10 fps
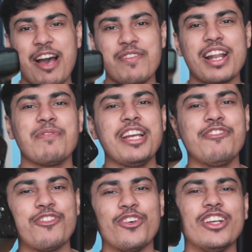कैमरा में
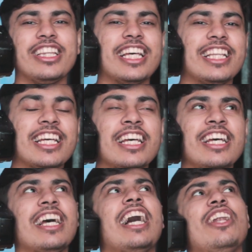ही फोन दे दे
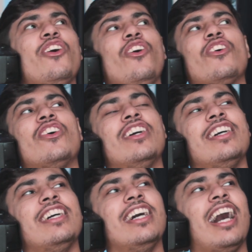हेलो
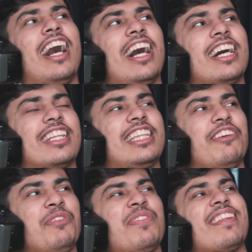हाँ
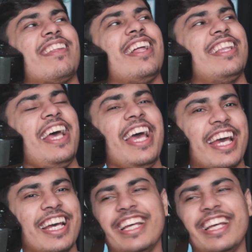देवी प्रसाद है